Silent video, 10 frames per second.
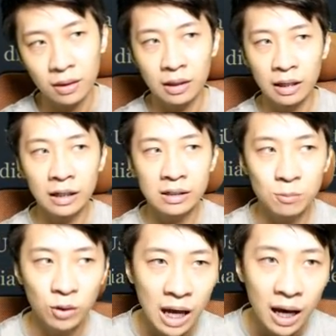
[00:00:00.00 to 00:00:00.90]
Jadi
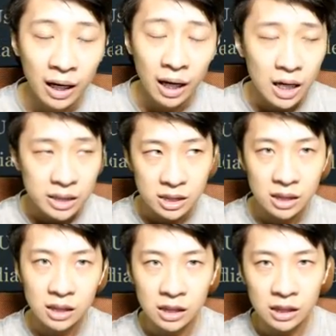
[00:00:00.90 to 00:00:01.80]
kesimpulannya
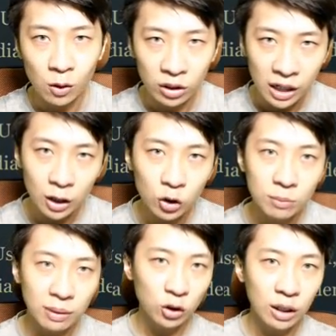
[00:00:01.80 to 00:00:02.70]
si L'Oreal itu
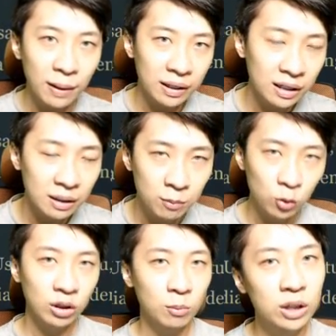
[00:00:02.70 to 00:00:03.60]
dibantu oleh Paina dan
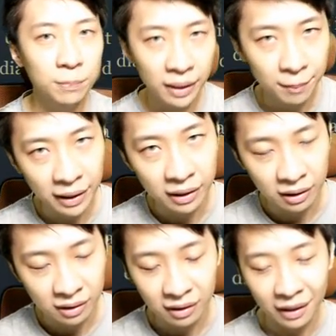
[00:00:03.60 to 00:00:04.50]
berhutang budi pada
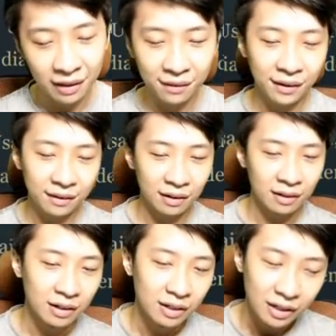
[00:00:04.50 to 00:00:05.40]
Paina. Keren, keren, keren.
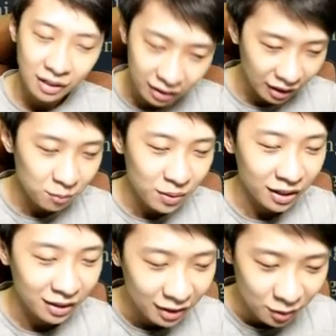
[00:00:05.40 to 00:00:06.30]
Keren banget, keren